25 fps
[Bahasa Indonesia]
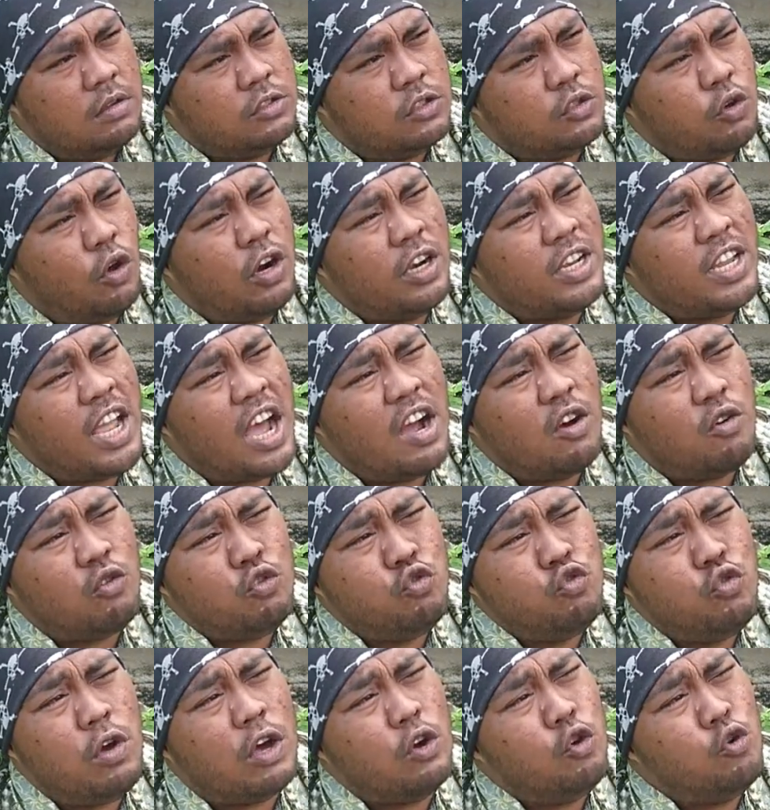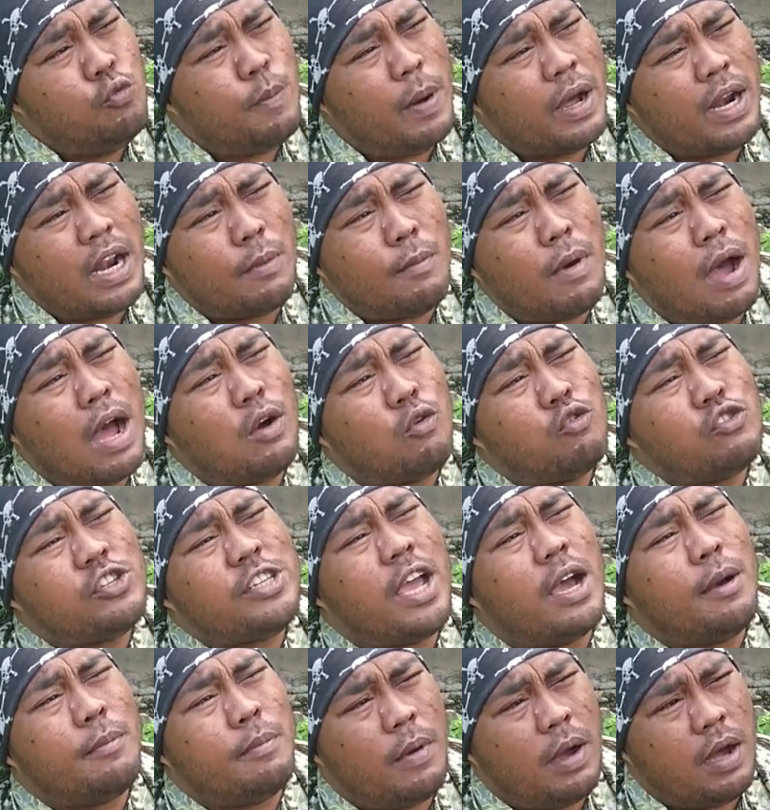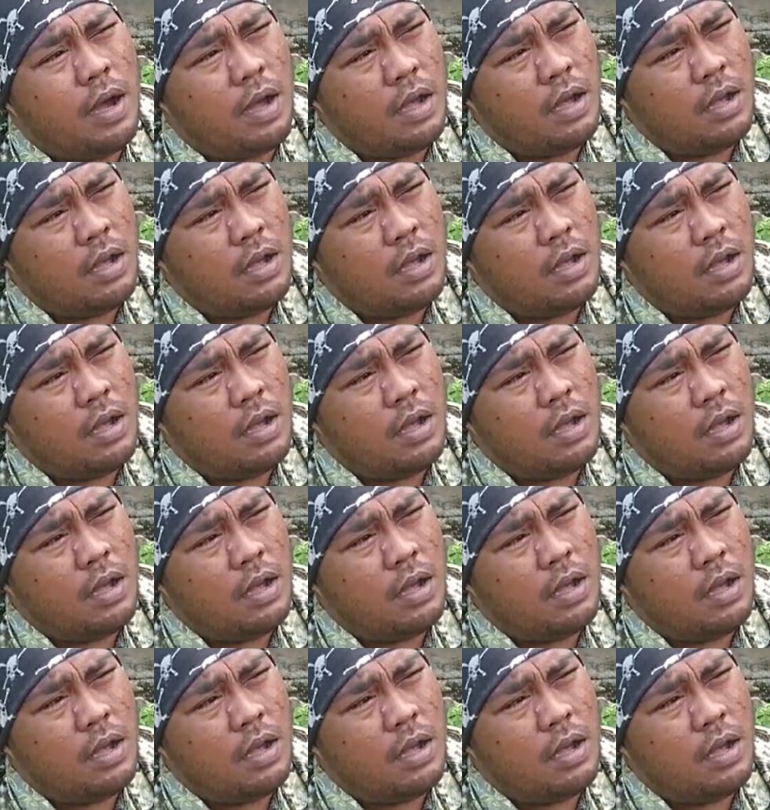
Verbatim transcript: Soalnya aku juga lupa nama aku siapa.